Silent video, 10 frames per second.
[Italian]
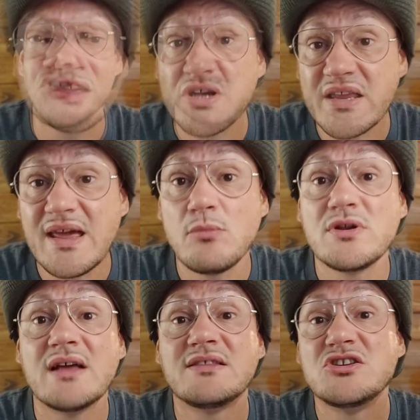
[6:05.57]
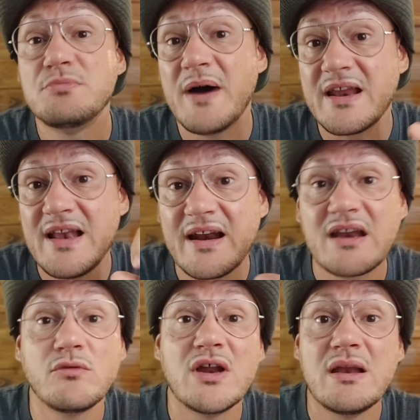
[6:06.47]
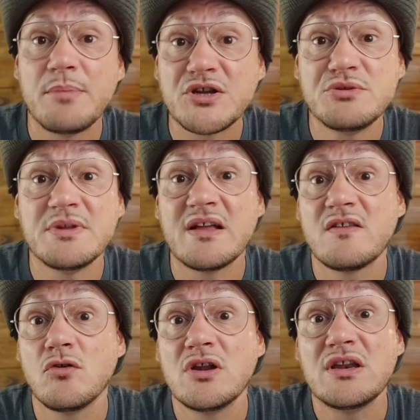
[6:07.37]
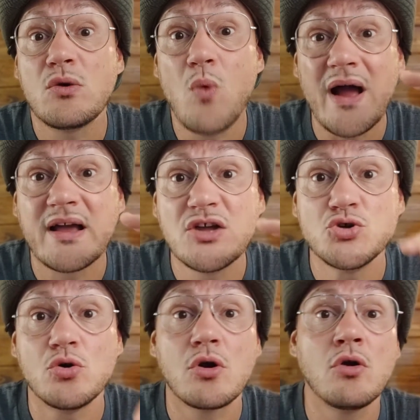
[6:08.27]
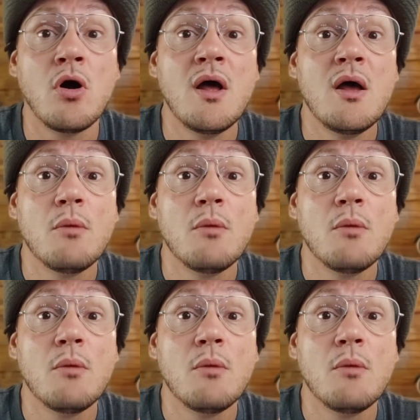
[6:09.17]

Cerchiamo di anticipare l'arrivo delle precipitazioni di qualche giorno,